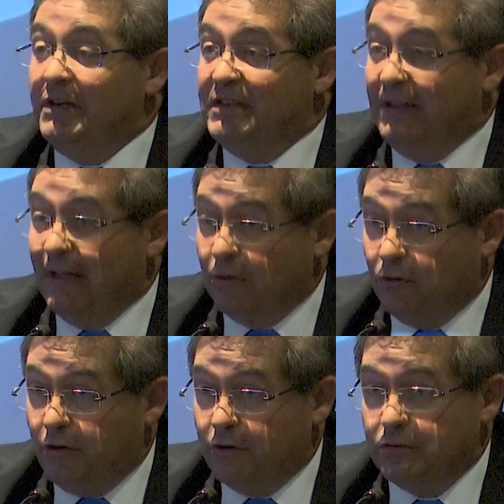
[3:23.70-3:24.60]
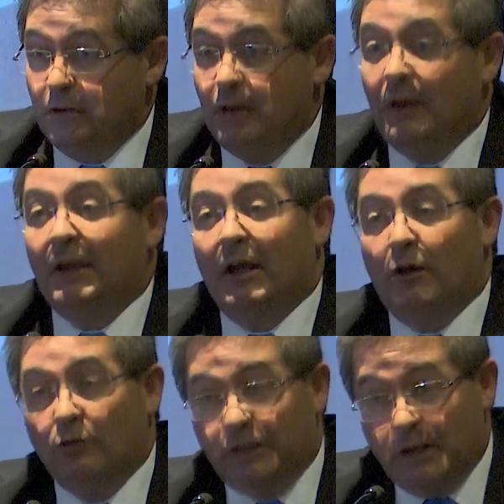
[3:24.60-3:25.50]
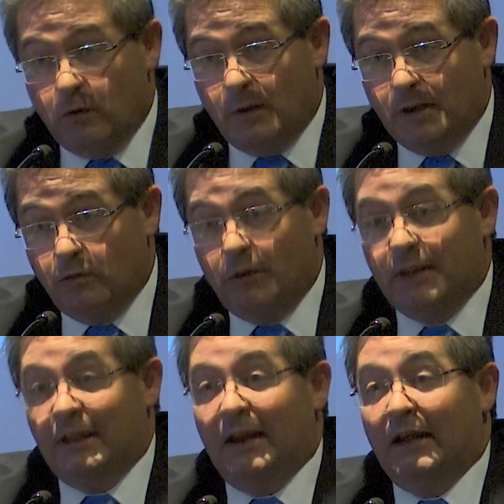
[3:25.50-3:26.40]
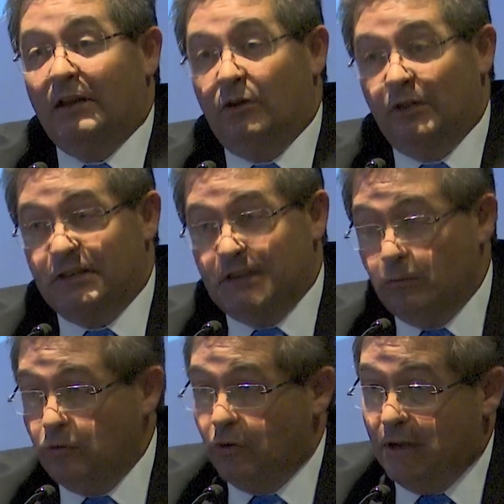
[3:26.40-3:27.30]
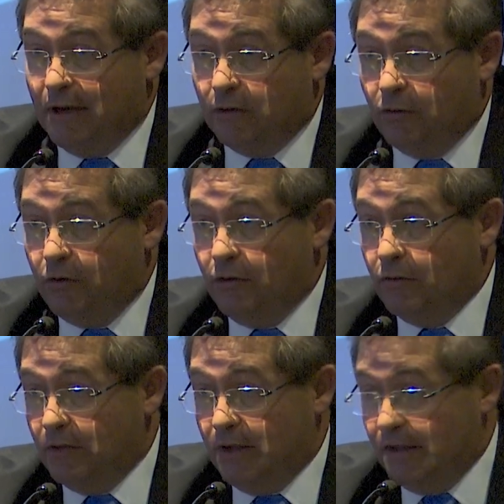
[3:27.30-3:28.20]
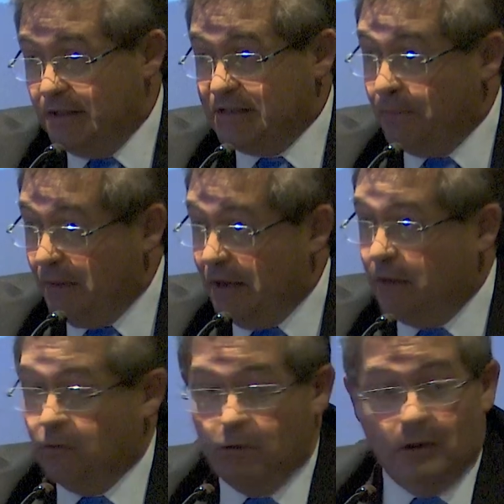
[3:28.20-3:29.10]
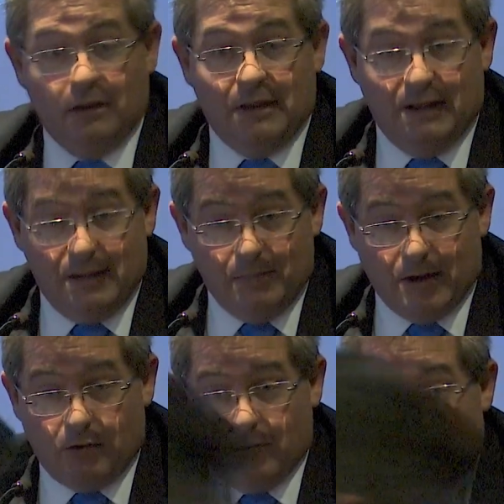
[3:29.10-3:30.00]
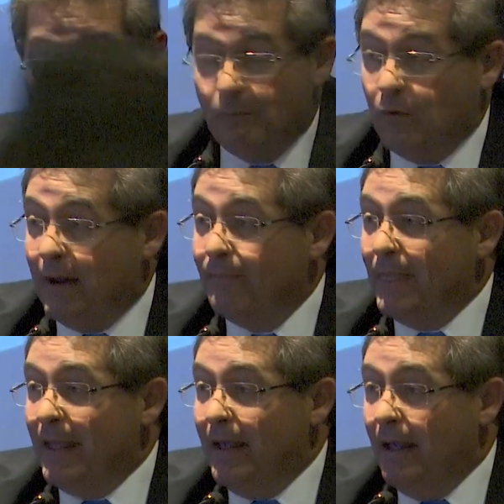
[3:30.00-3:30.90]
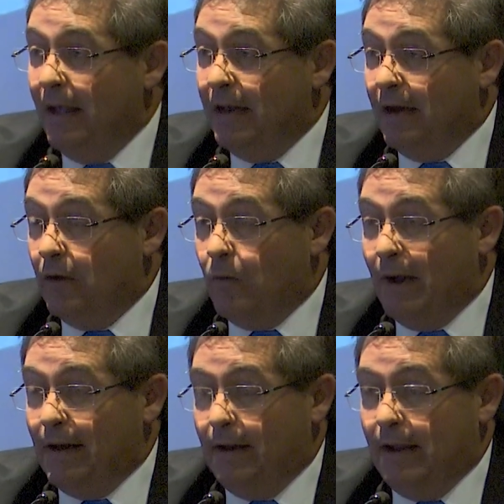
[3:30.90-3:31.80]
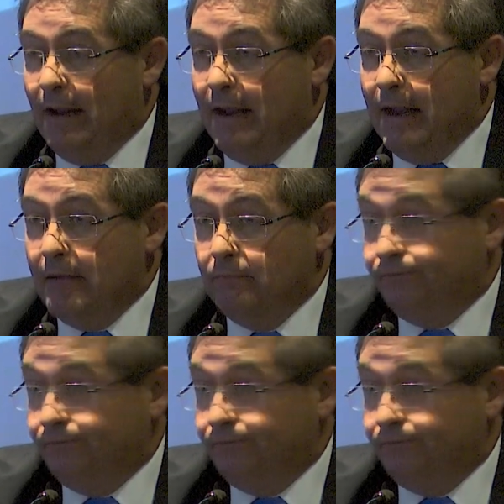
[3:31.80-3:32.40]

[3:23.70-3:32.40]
licitatorios que continúan durante la gestión del segundo directorio de, ese periodo, del de Marcos Carámbula, en el cual eh,